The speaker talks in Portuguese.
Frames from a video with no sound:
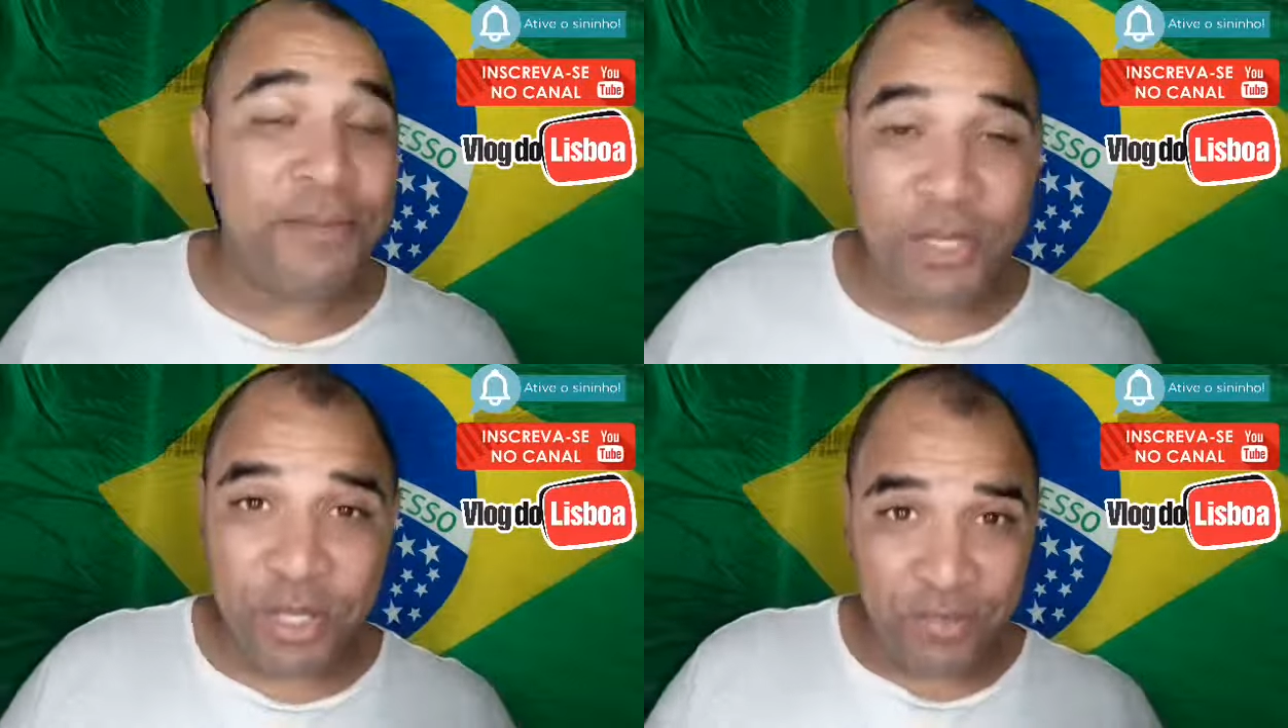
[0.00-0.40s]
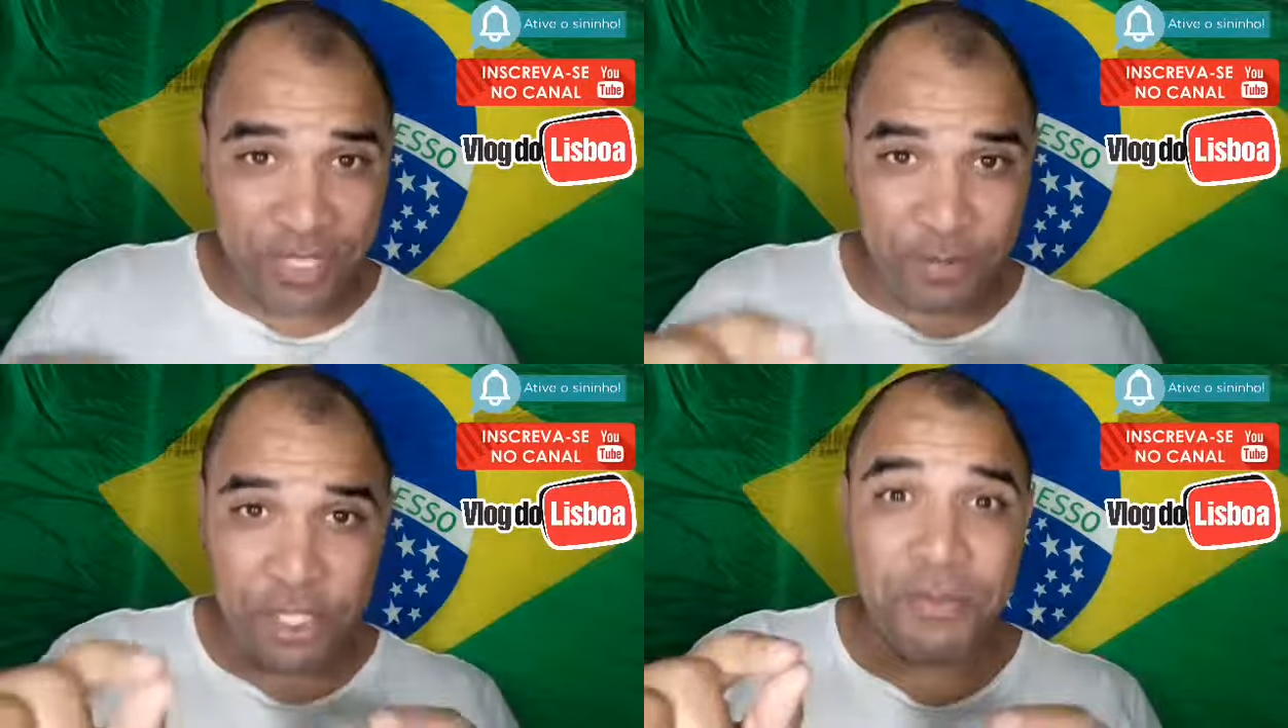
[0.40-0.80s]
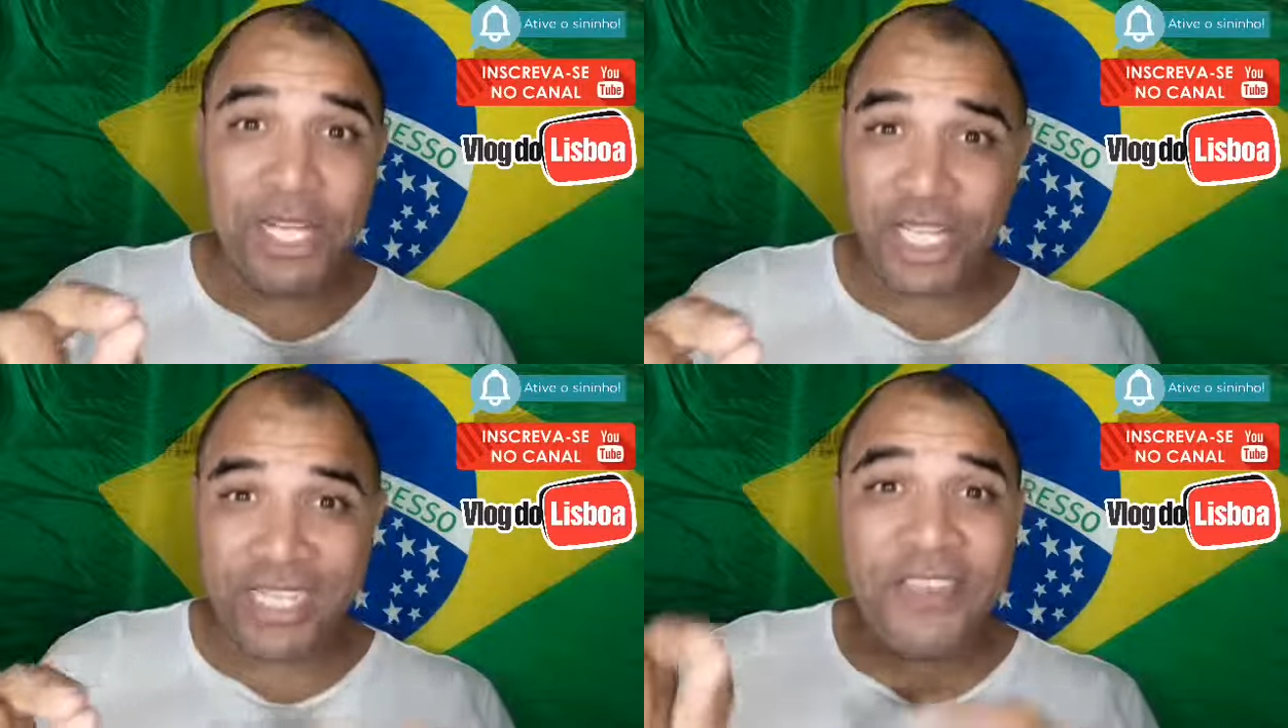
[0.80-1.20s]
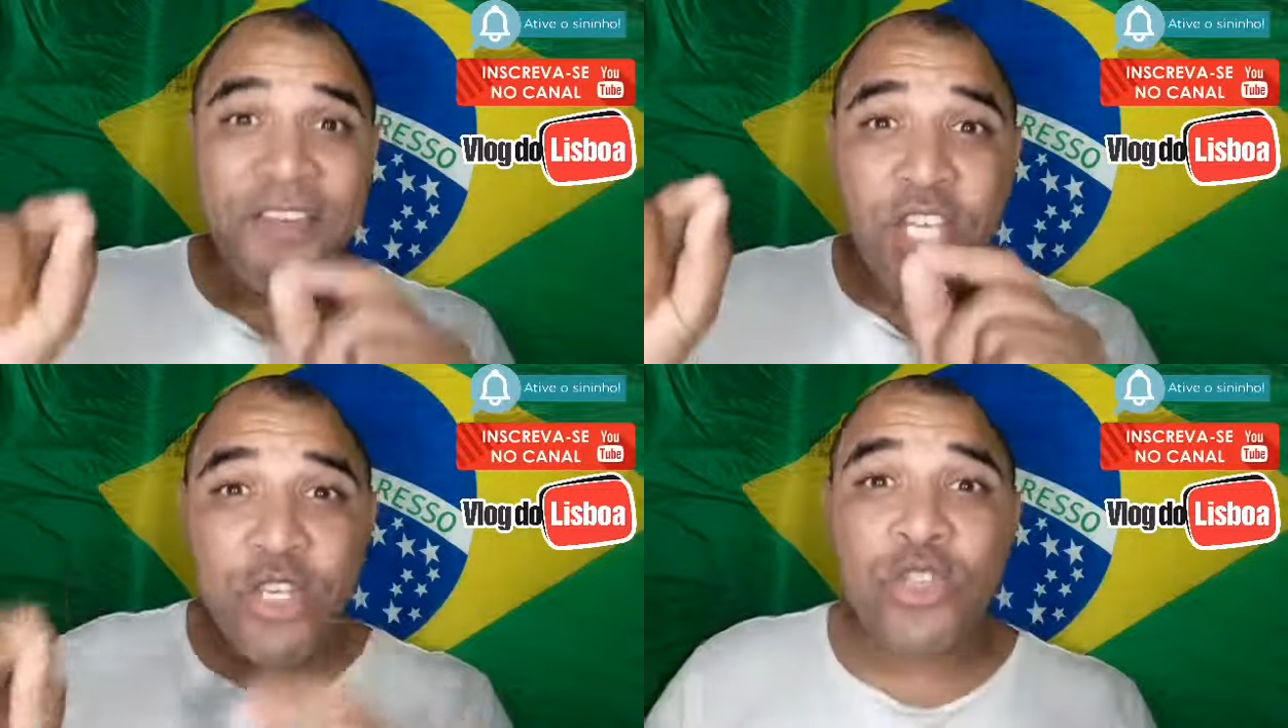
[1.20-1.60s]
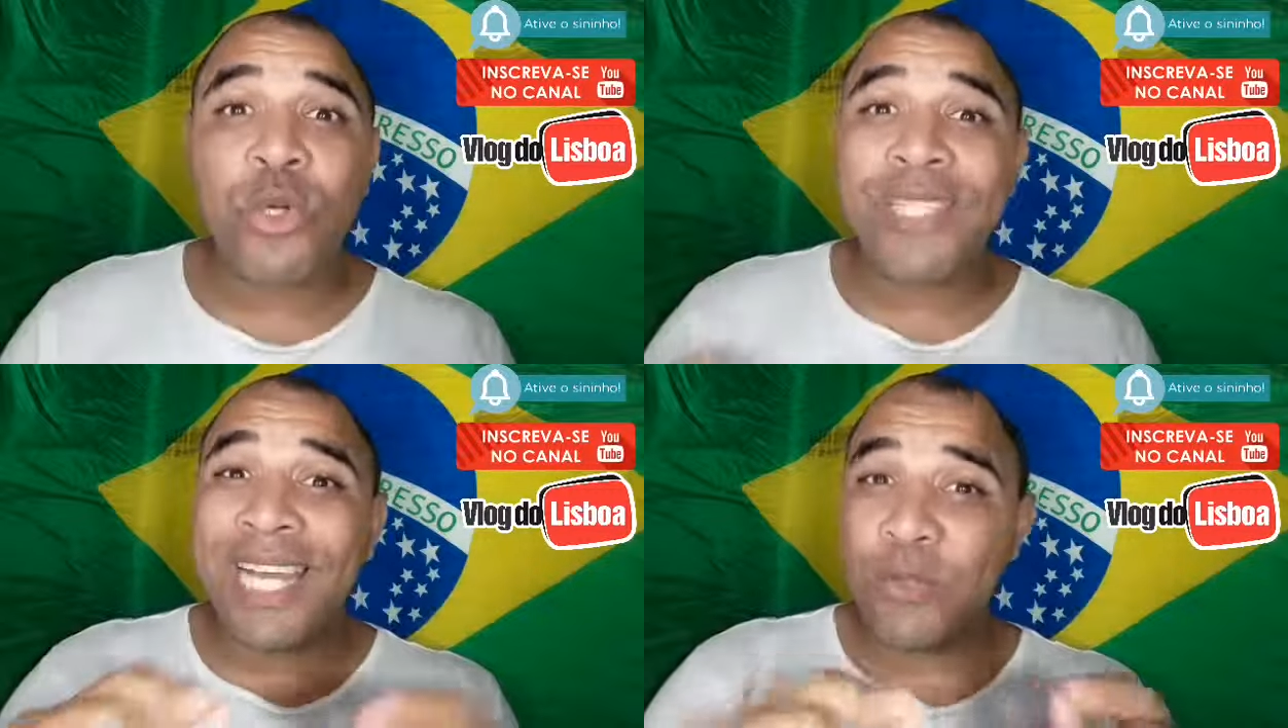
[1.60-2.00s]
Lembrando que você pode baixar esse vídeo e
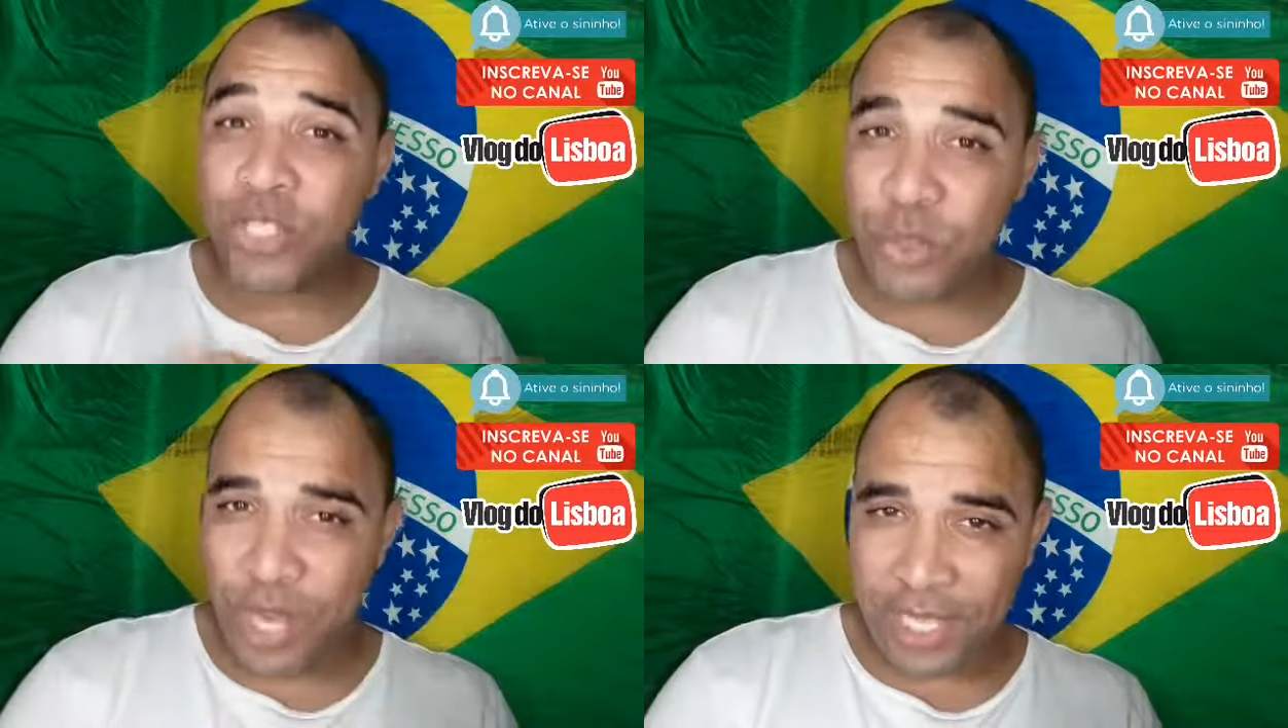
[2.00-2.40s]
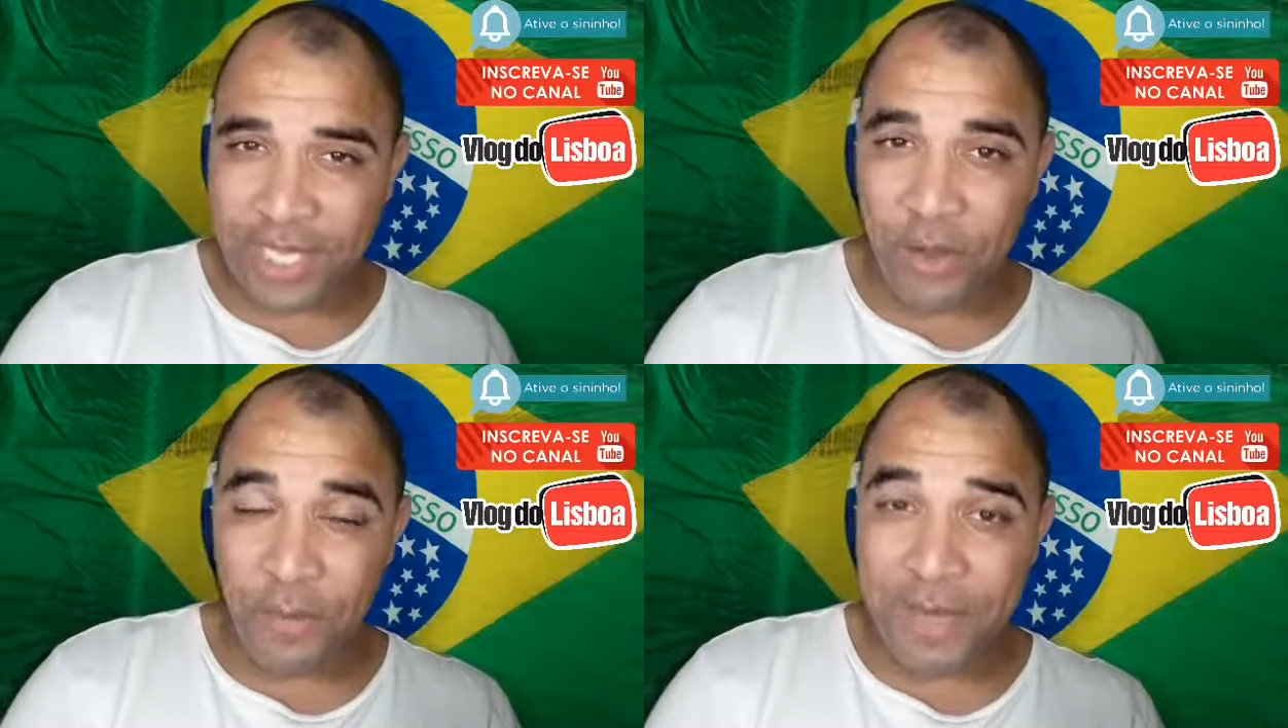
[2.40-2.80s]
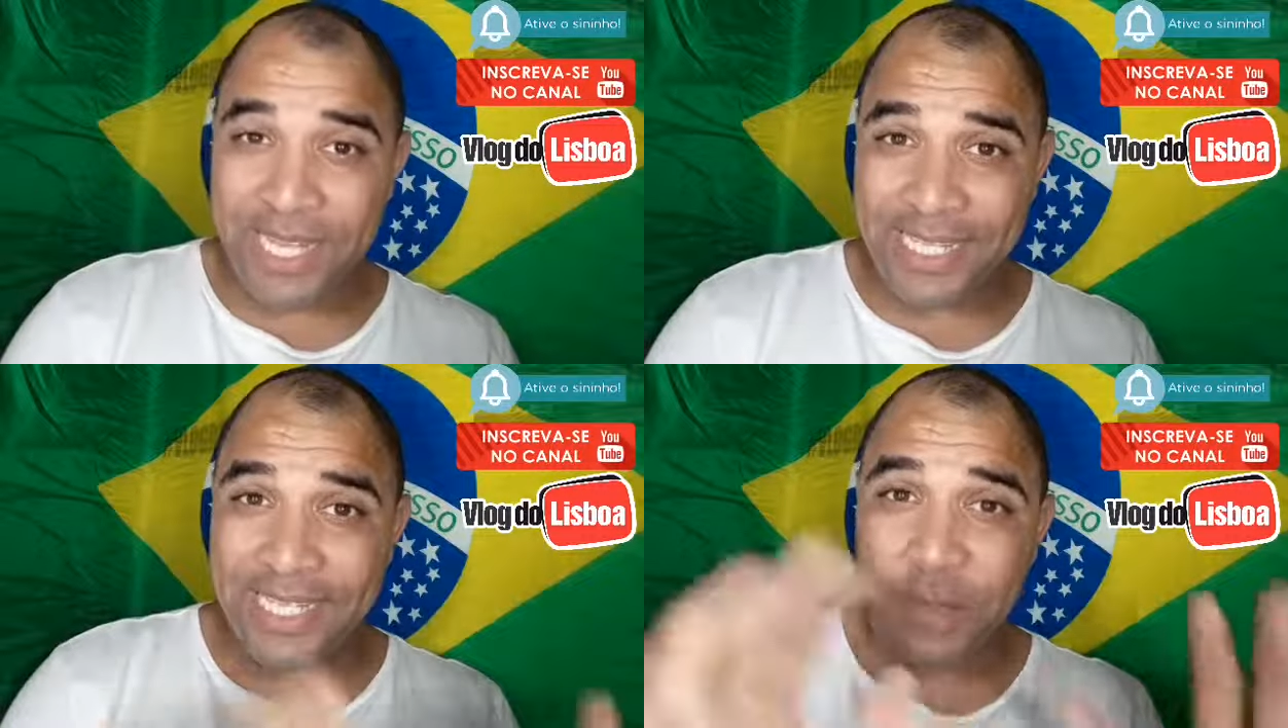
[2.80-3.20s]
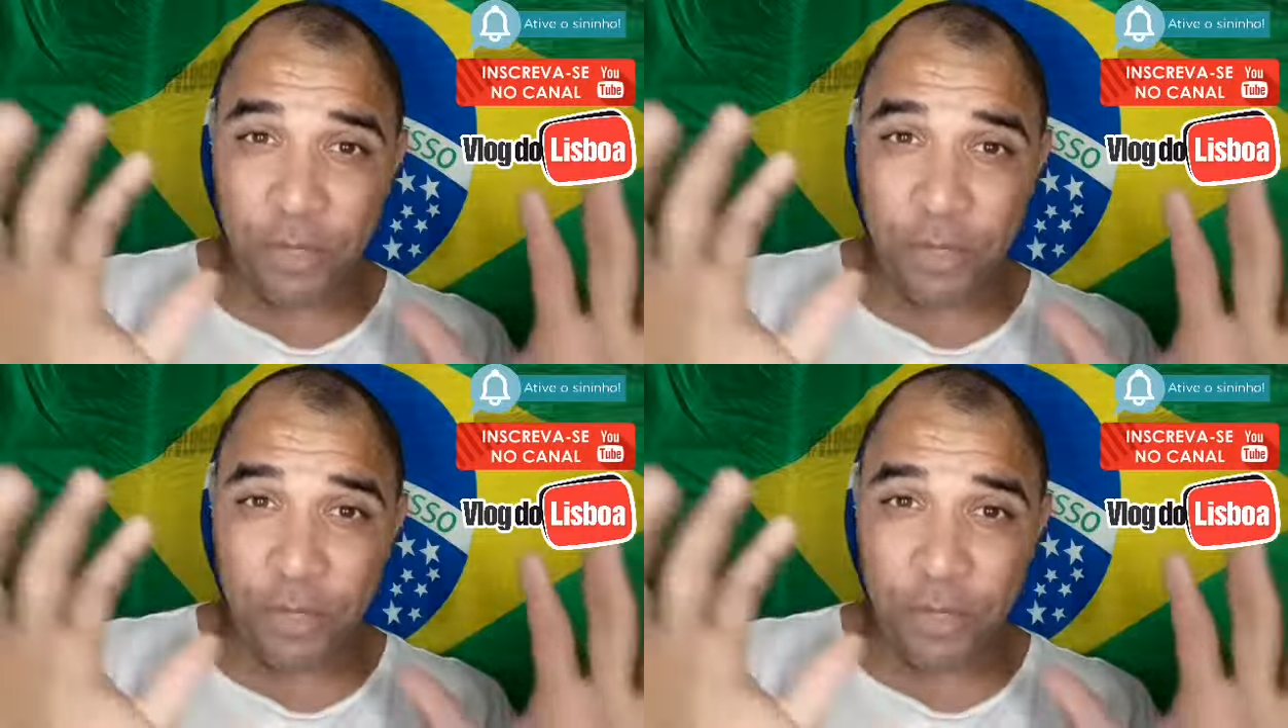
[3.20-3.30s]
soltar no seu canal, belezinha?